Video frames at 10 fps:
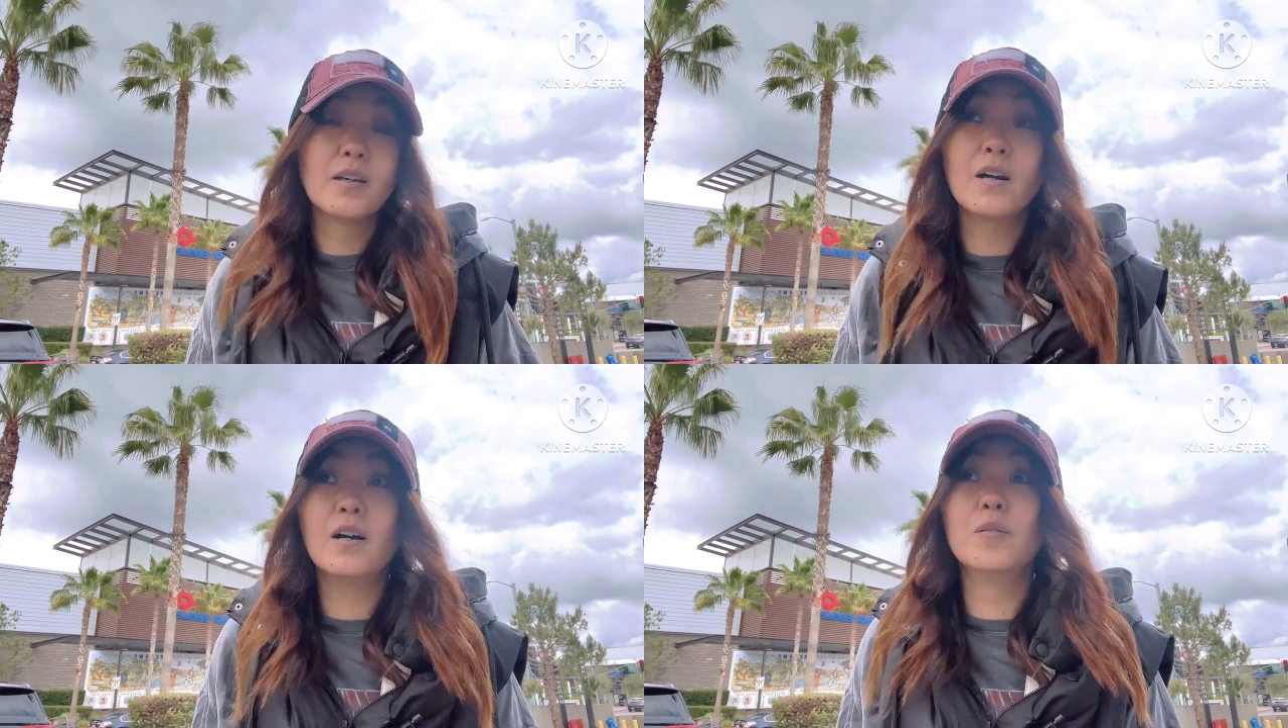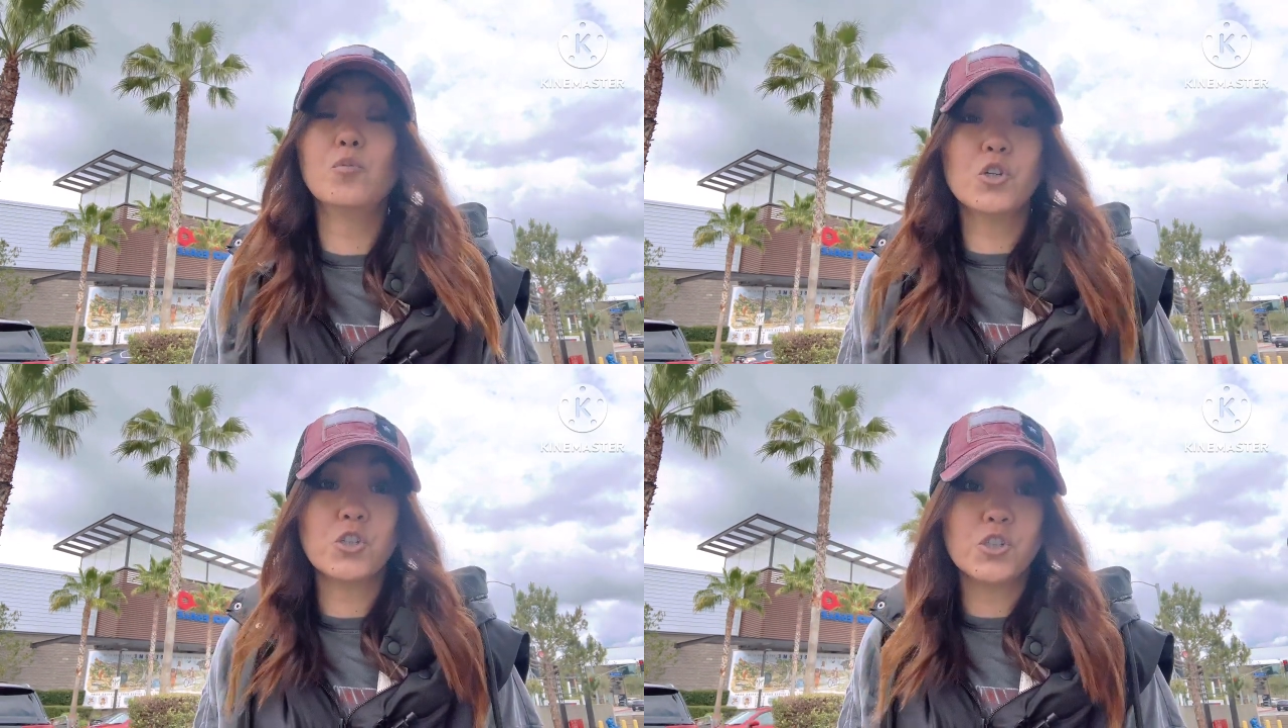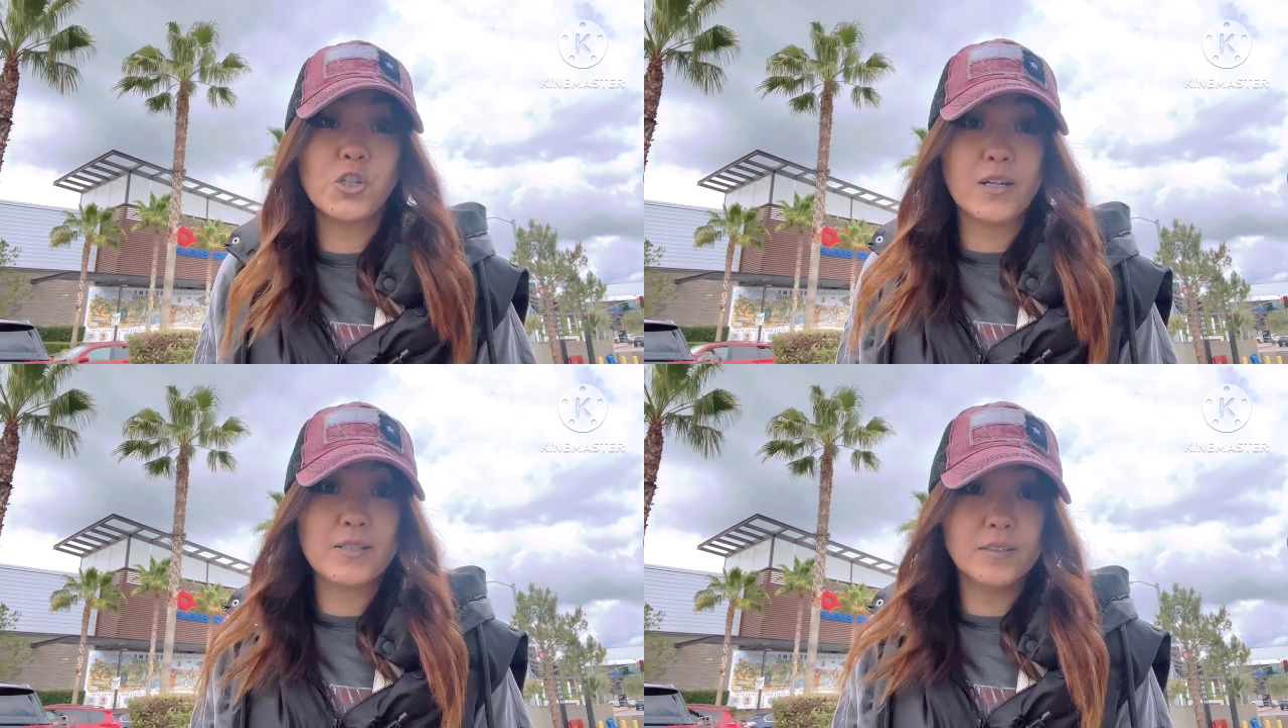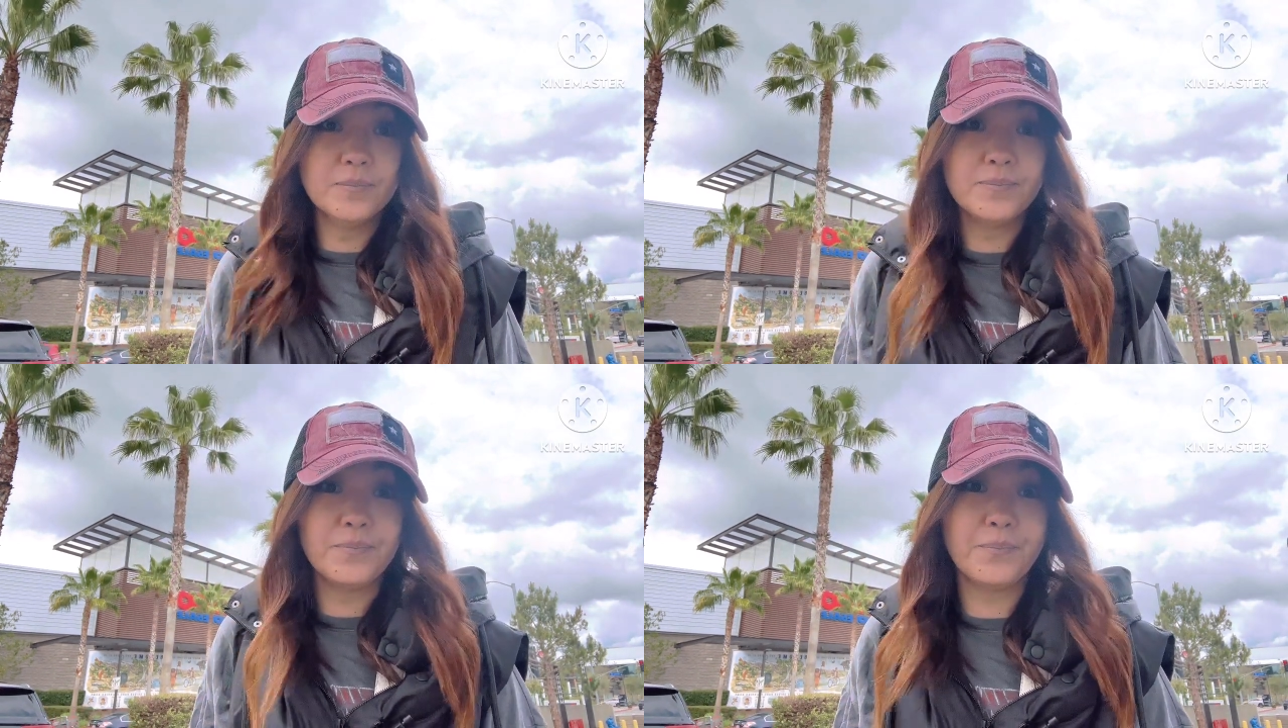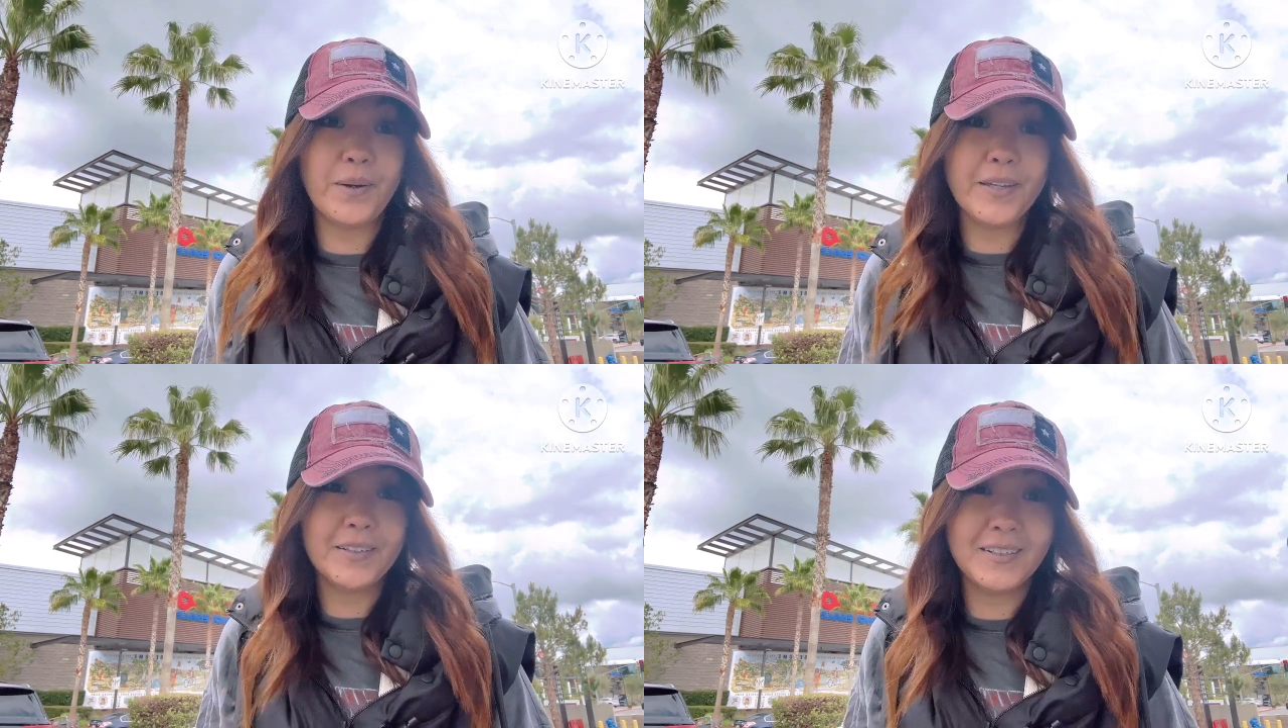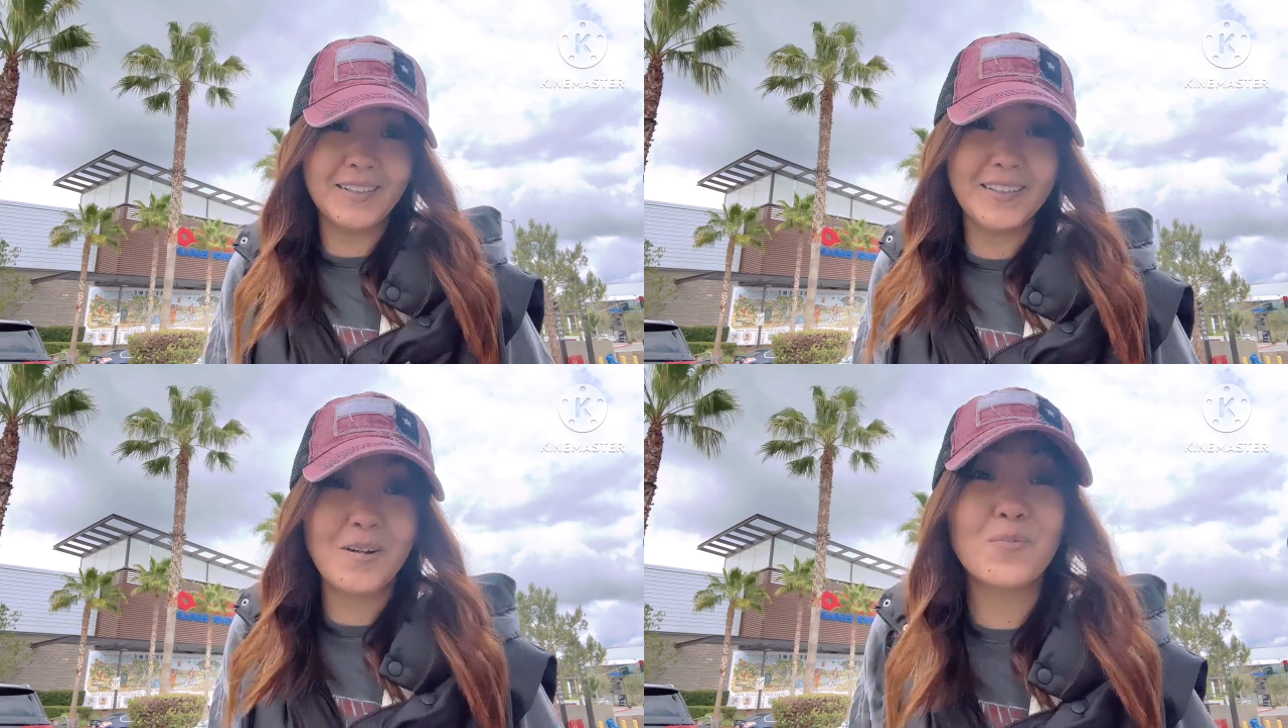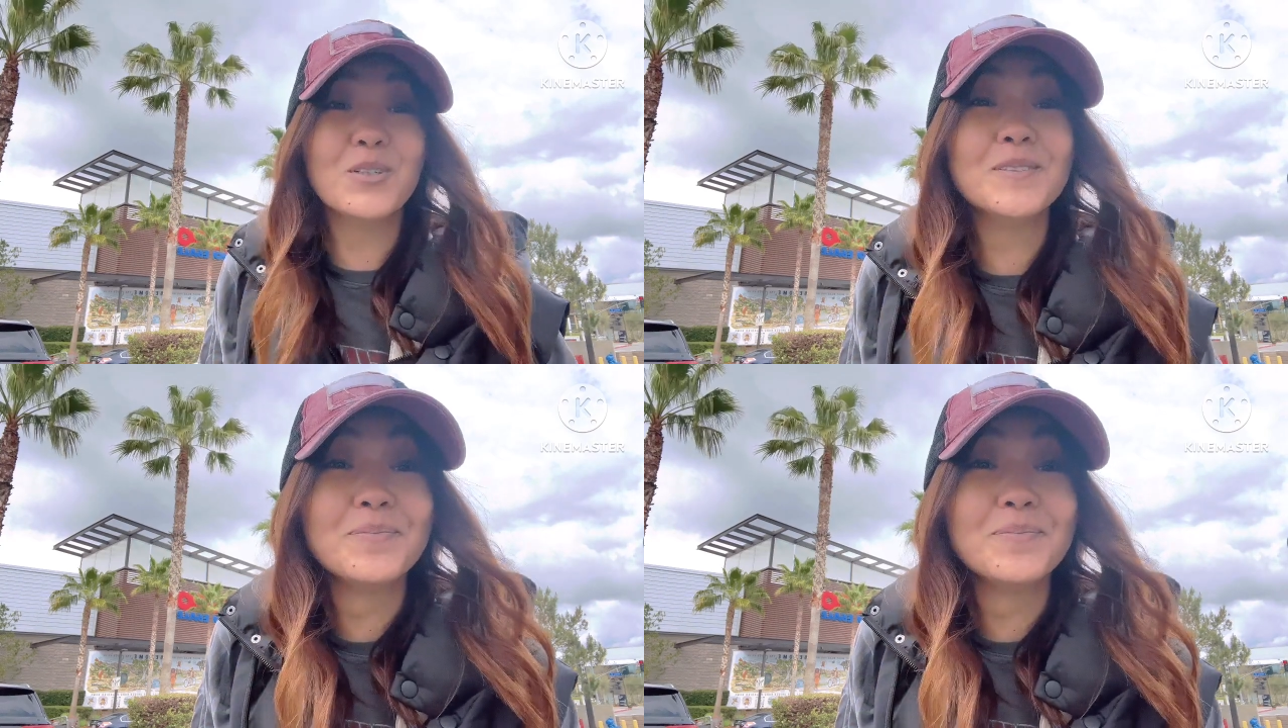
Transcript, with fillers: а, больше часа. Поехали домой.